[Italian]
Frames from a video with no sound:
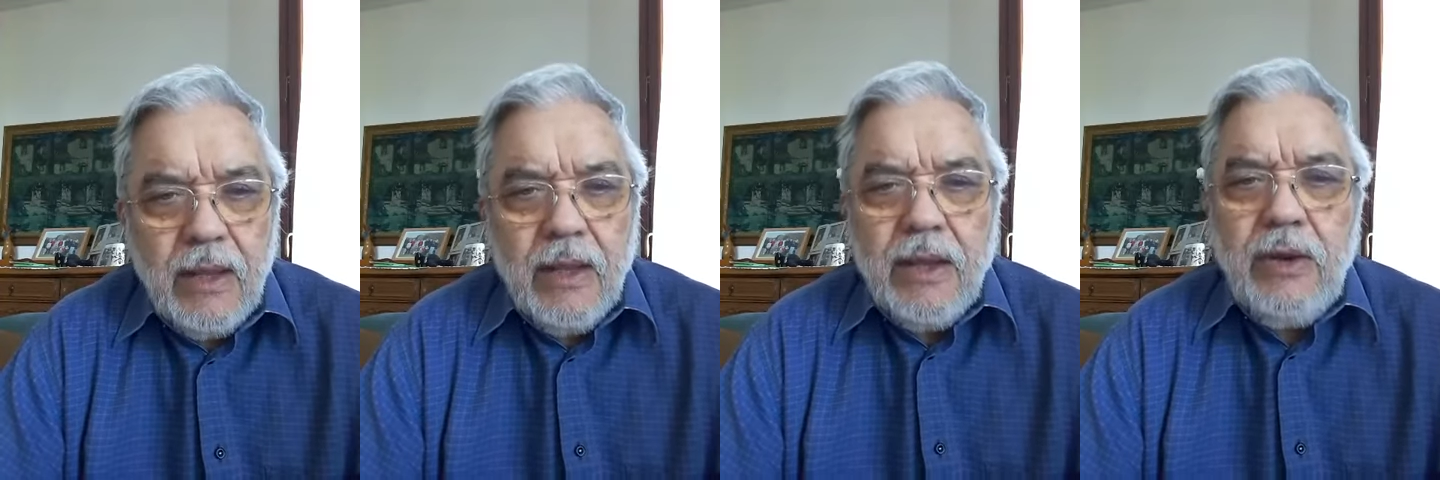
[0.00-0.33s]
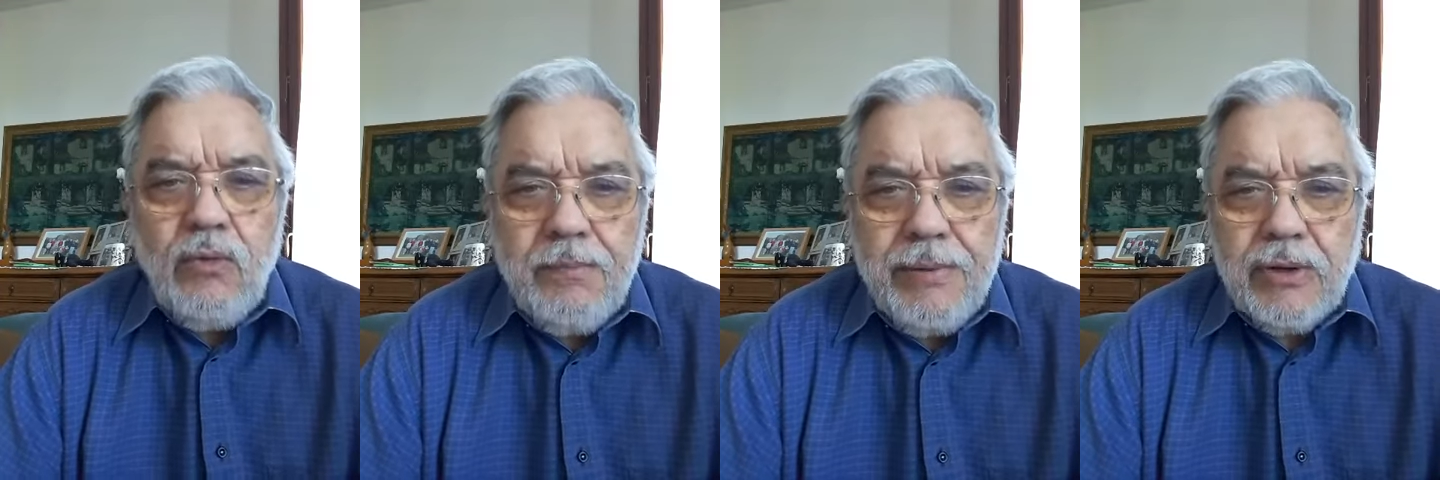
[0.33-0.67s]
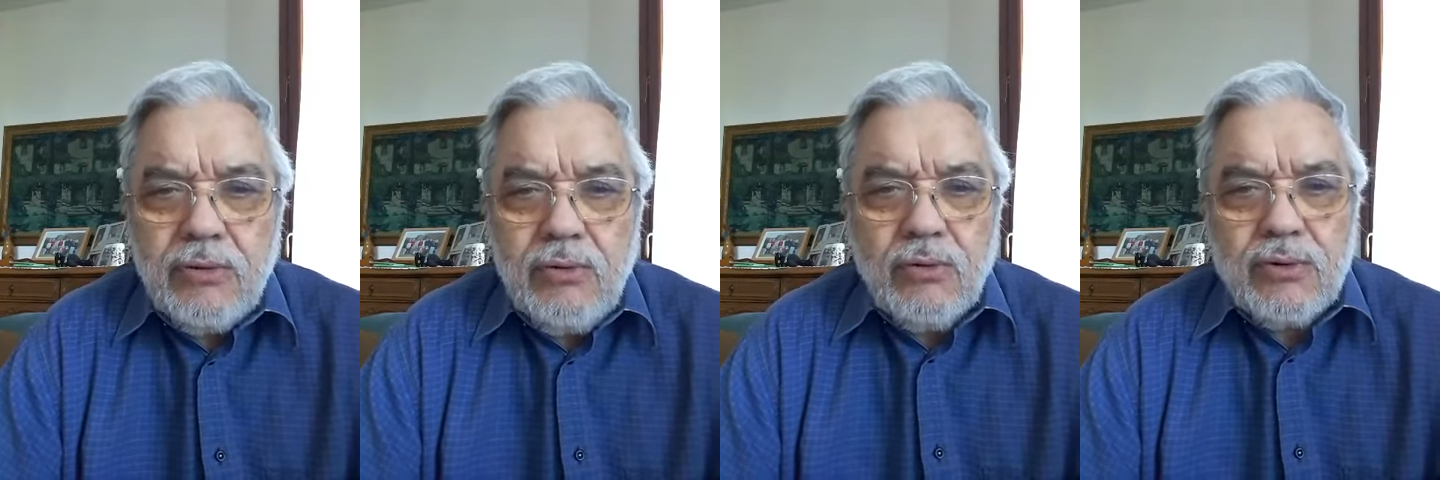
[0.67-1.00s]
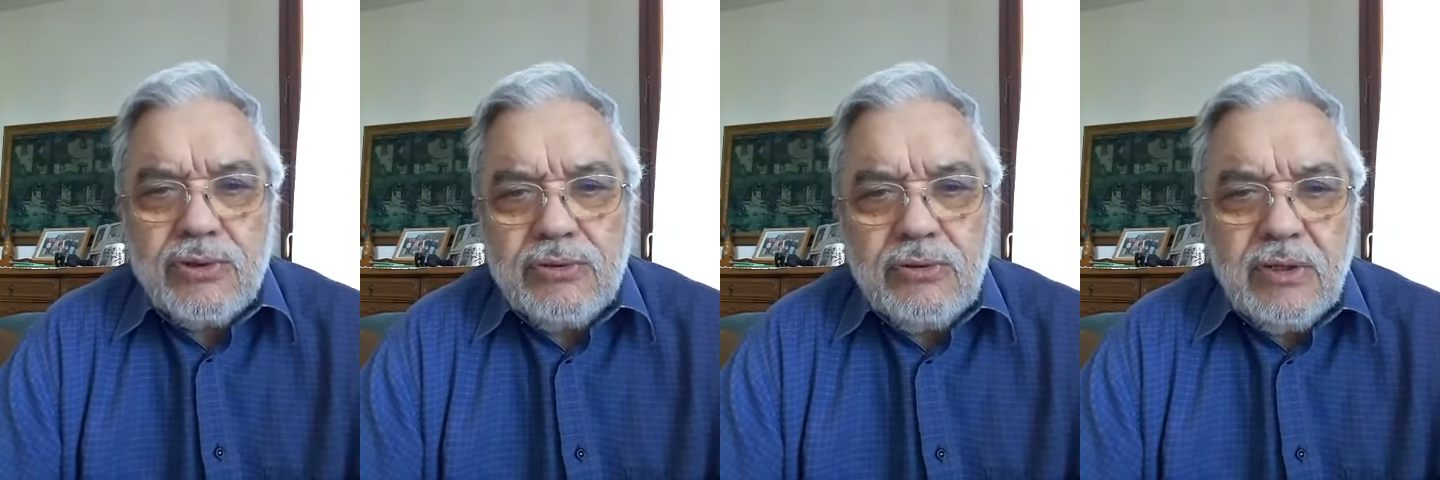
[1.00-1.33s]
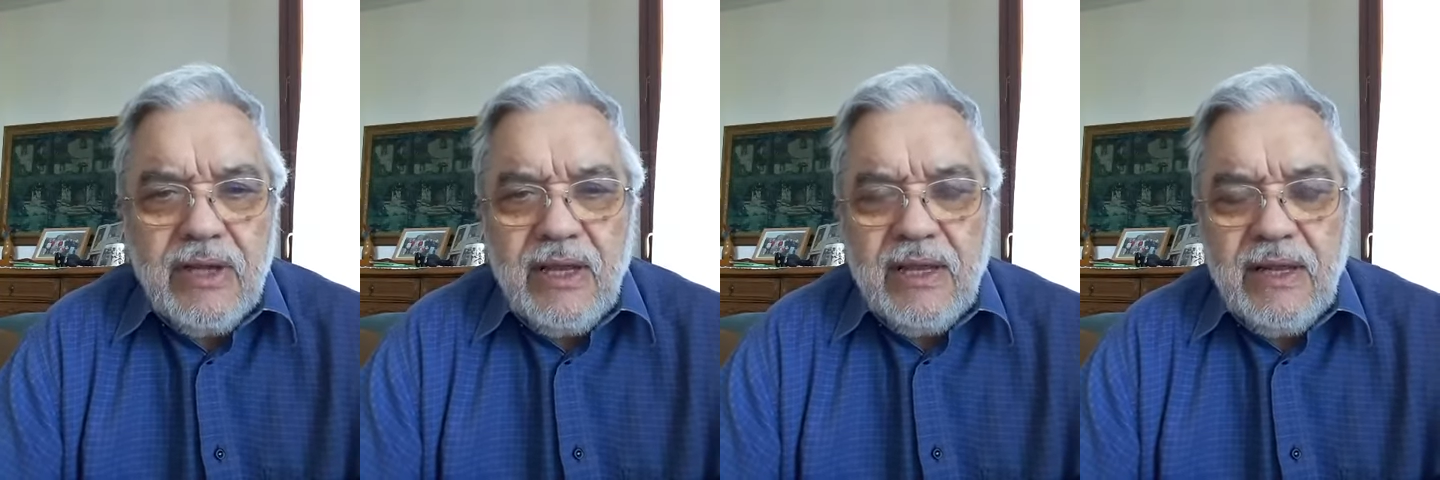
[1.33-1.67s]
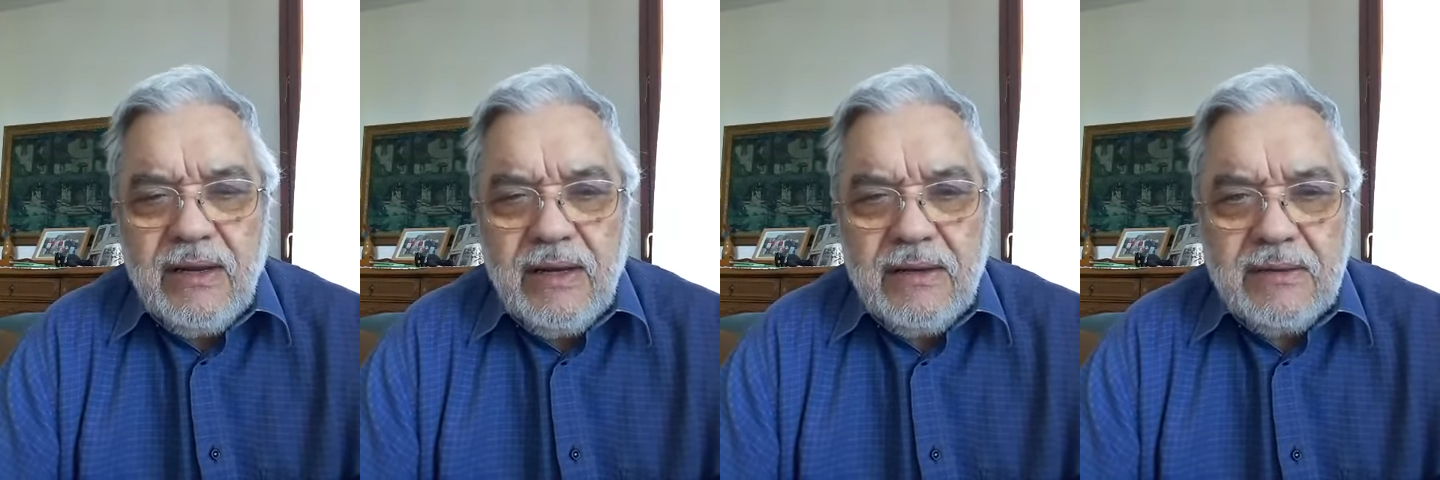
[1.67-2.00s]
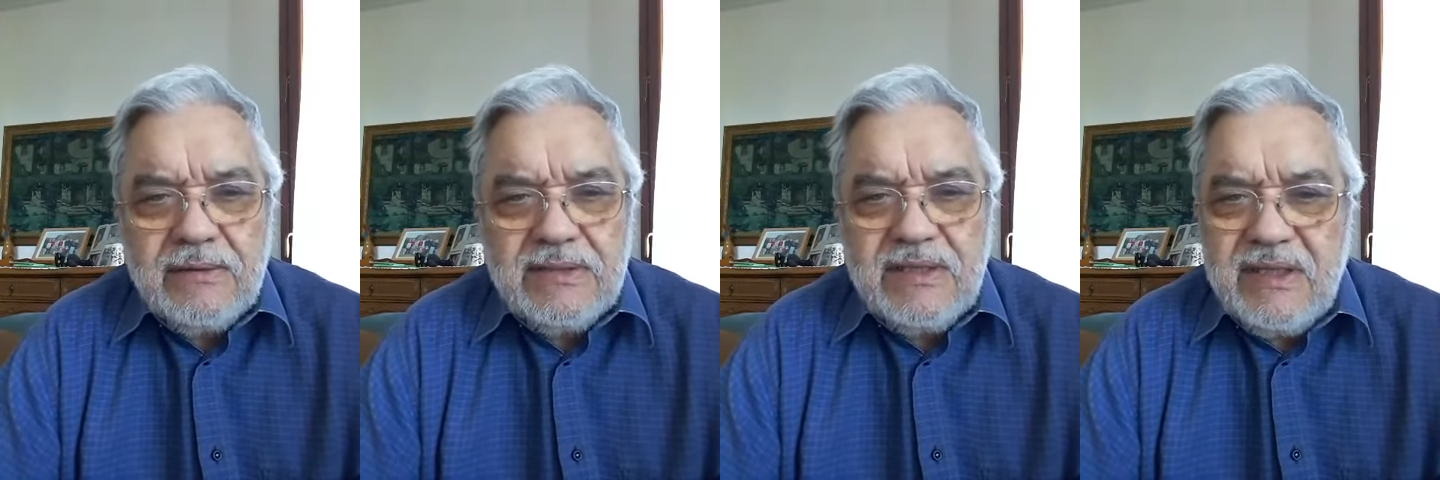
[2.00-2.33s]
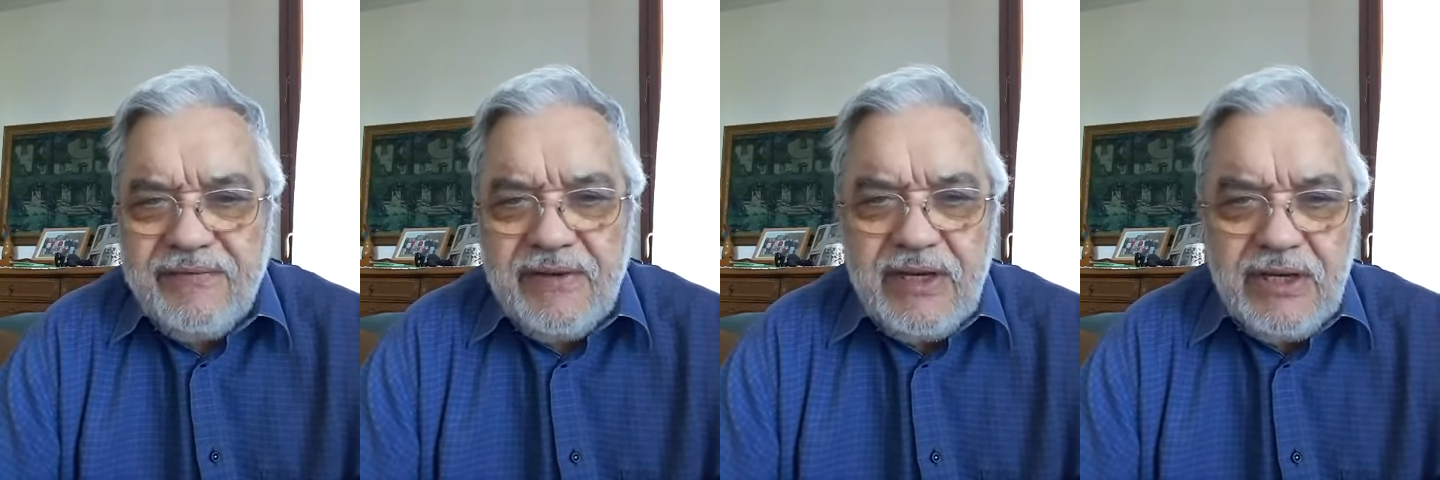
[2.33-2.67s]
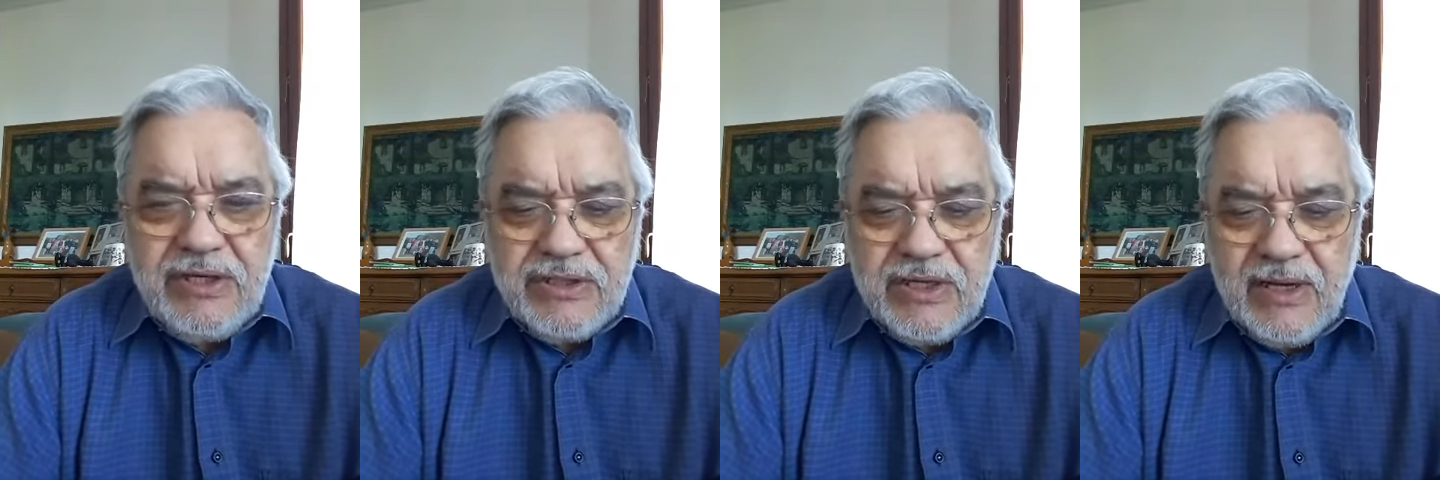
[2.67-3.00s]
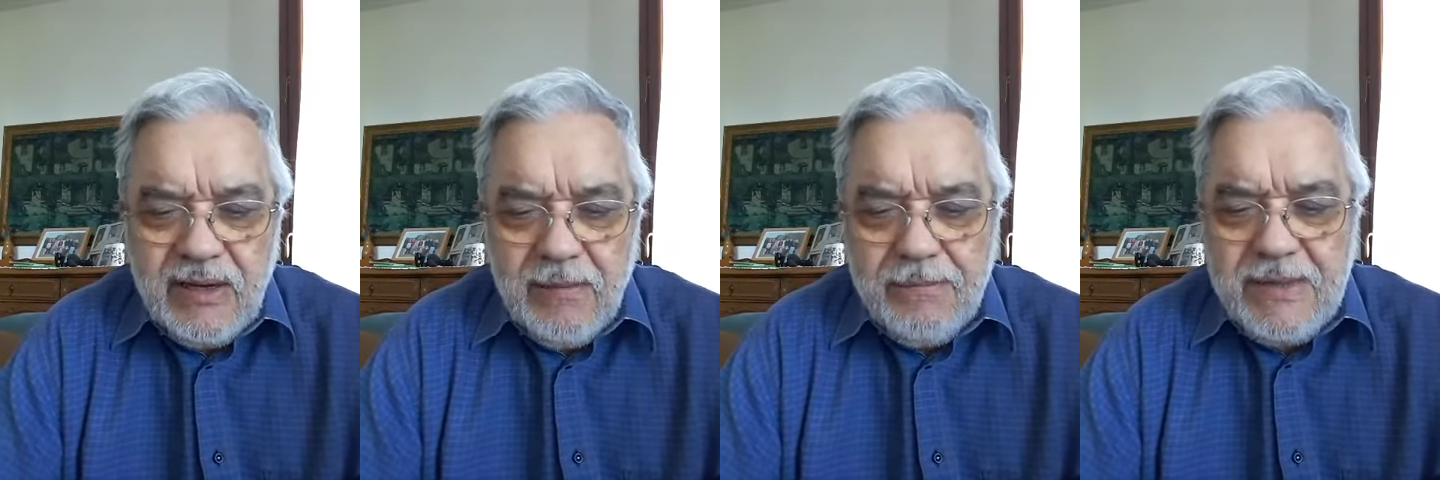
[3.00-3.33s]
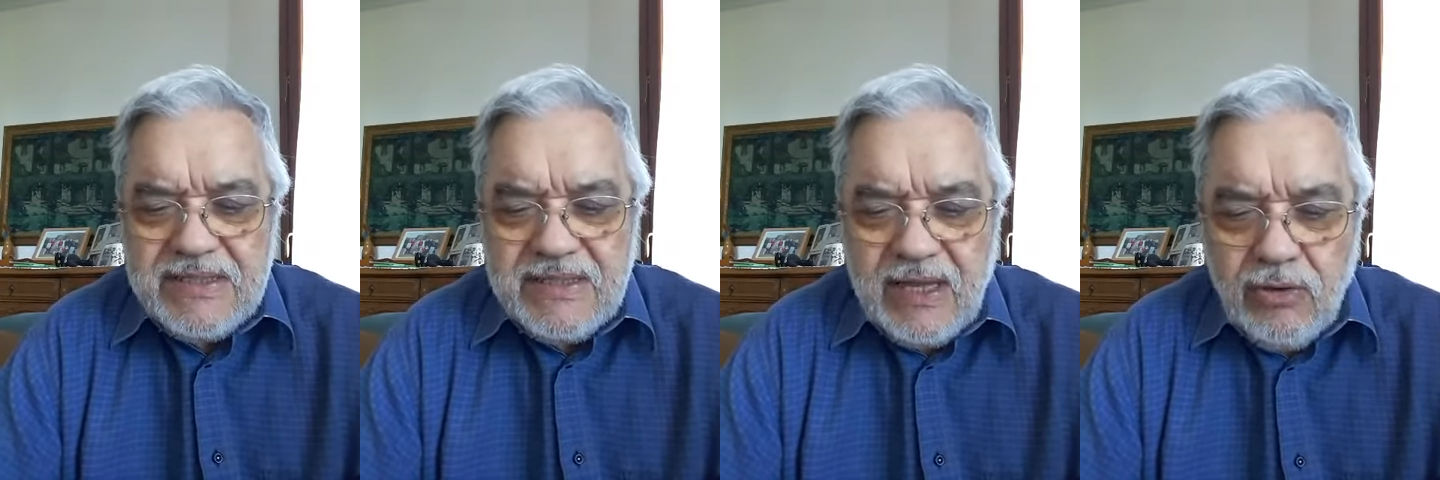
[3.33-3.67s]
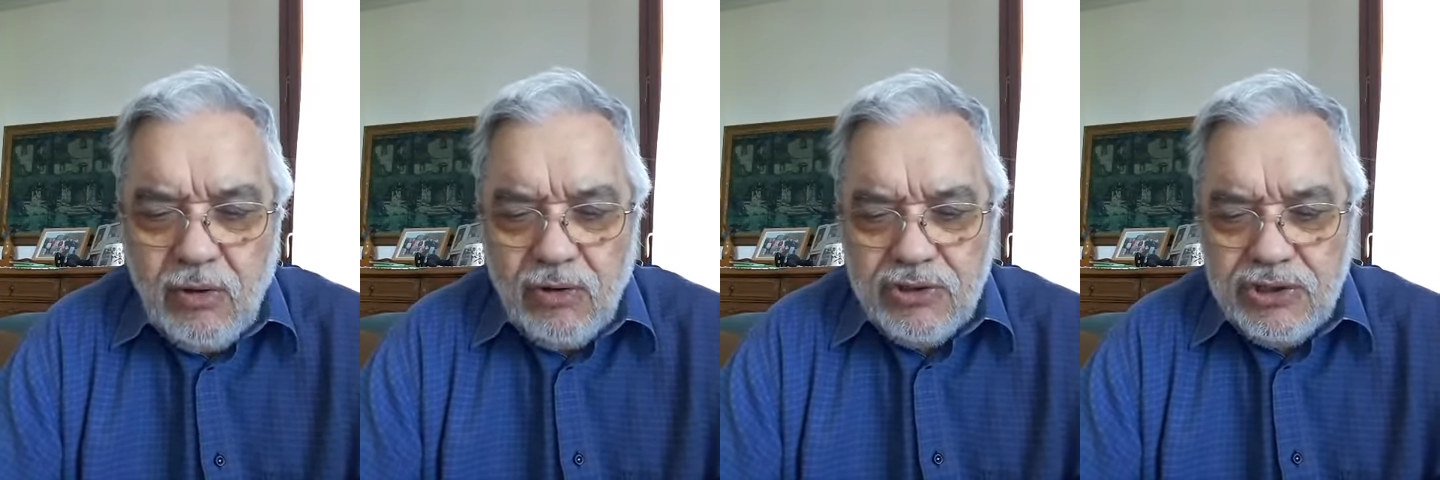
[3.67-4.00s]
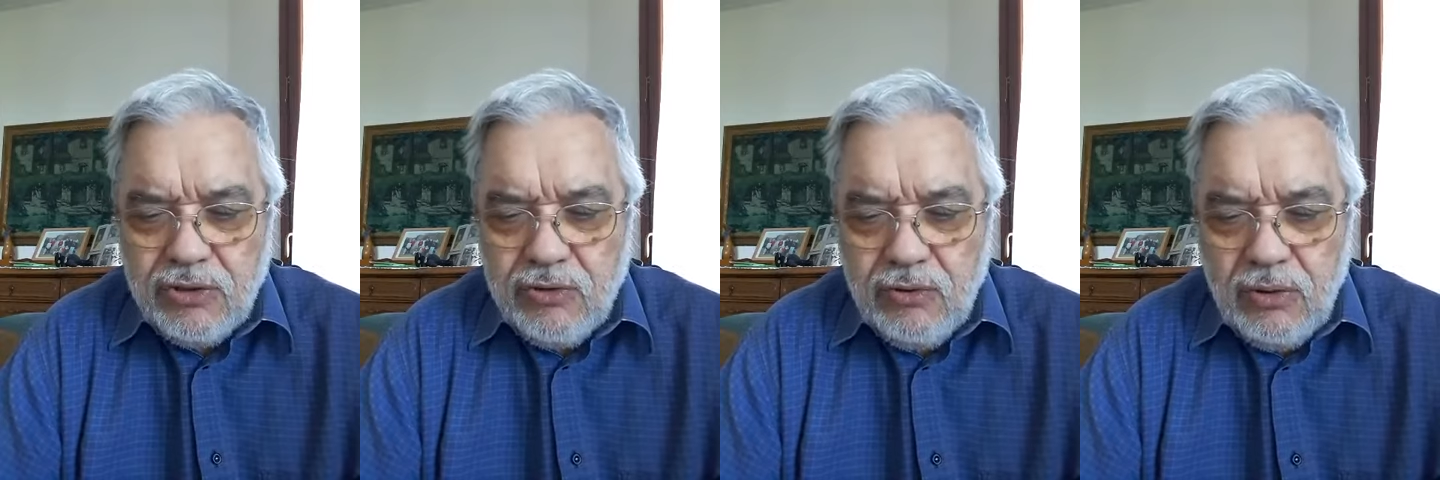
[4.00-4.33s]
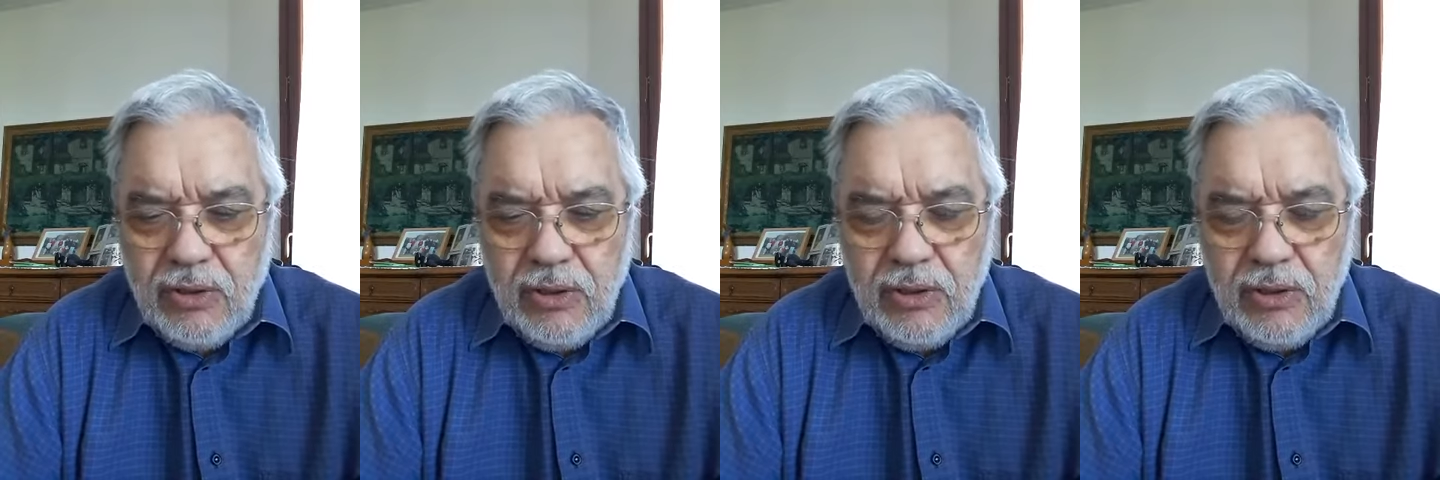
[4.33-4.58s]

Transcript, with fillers: in un percorso che si definisce mistagogico,